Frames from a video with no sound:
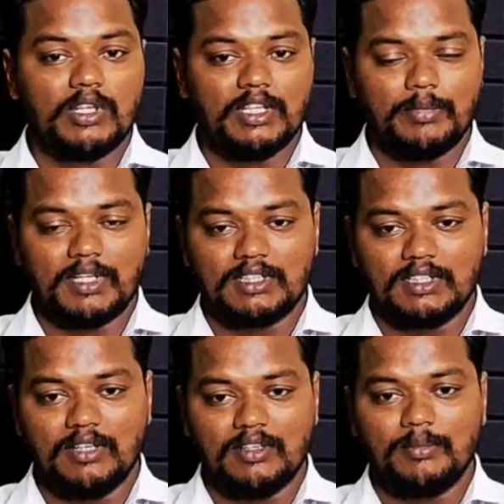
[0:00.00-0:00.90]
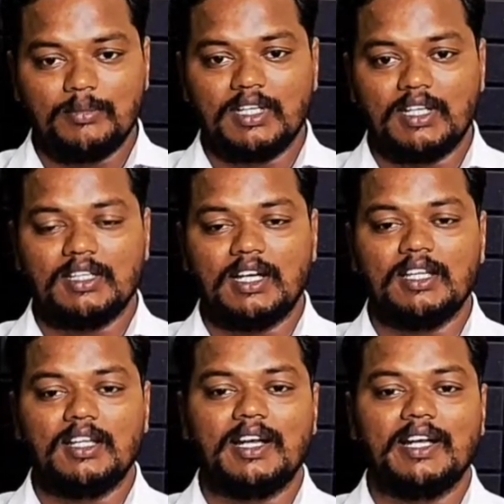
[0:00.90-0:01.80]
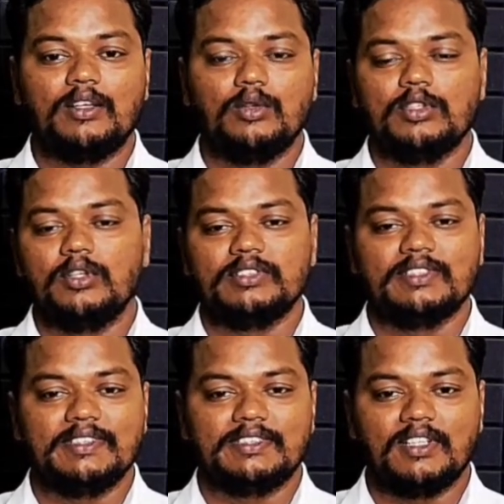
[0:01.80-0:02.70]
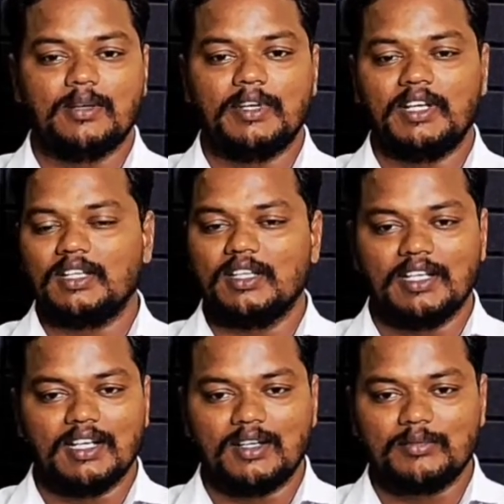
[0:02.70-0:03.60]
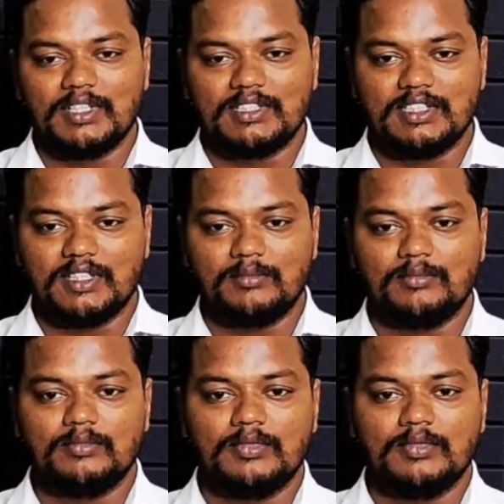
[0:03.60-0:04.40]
உறுதிப்படுத்துறது தான் வந்து பார்த்தீங்கன்னா அந்த ஆதார் ஆக்ட் டூ தௌசண்ட் சிக்ஸ்டீன் அப்படின்றத நீங்கள் எல்லாரும் தெரிஞ்சுக்கணும்